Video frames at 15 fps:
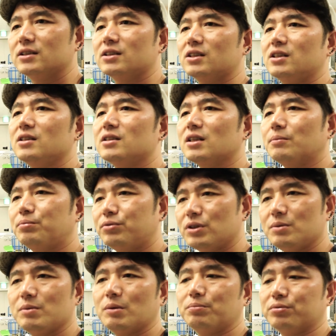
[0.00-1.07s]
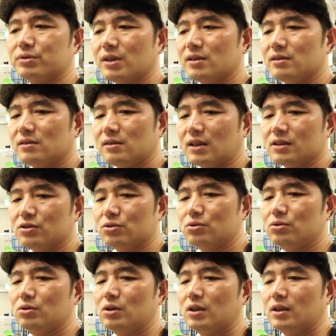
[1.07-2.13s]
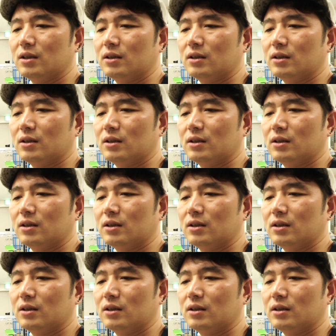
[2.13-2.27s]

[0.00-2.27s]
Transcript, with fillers: 진짜 프리미어 브랜드를 가지고